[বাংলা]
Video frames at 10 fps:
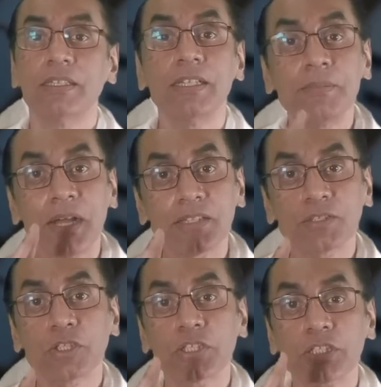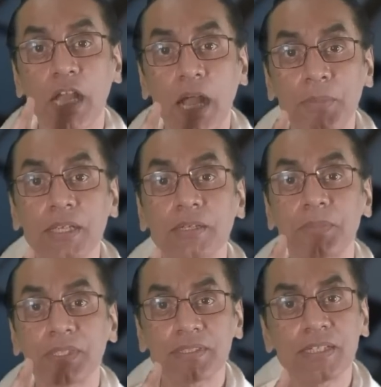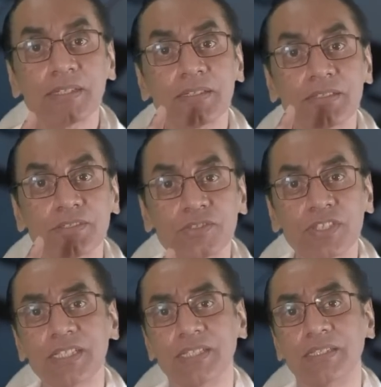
তিনি বাংলাদেশের সাবেক প্রেসিডেন্টের স্ত্রী